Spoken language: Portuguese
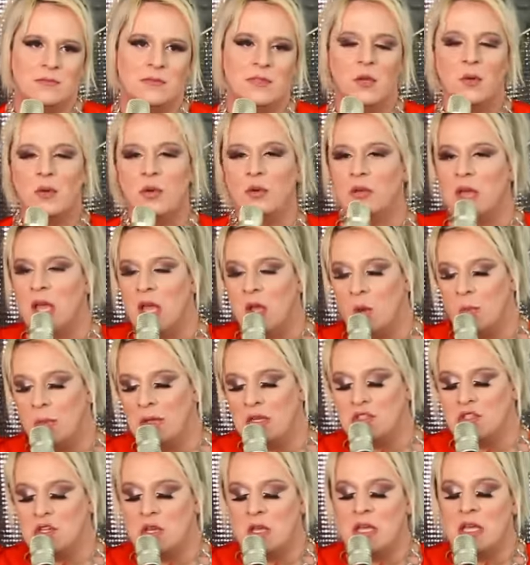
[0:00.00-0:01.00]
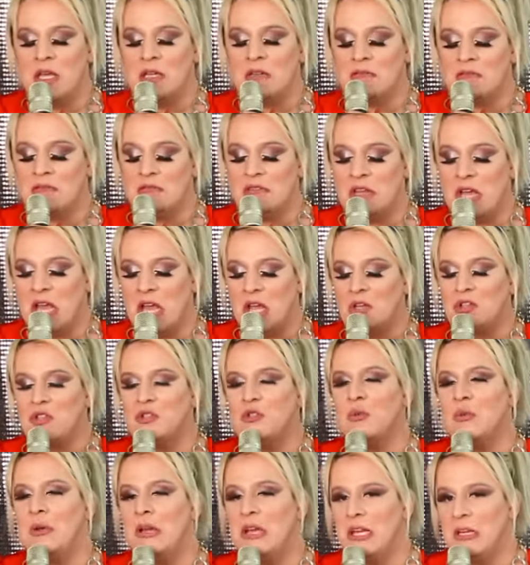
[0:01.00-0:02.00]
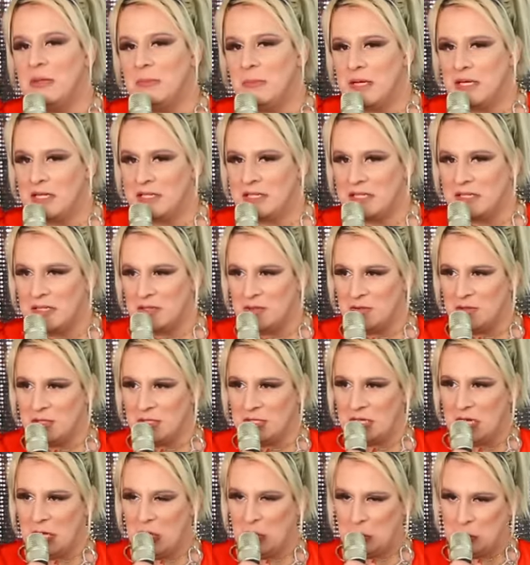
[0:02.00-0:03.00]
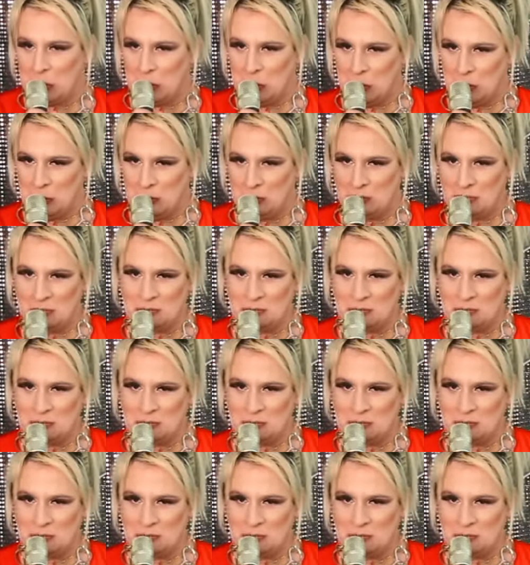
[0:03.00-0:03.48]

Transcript: Então eu realmente deixo ele para a Tata Werneck.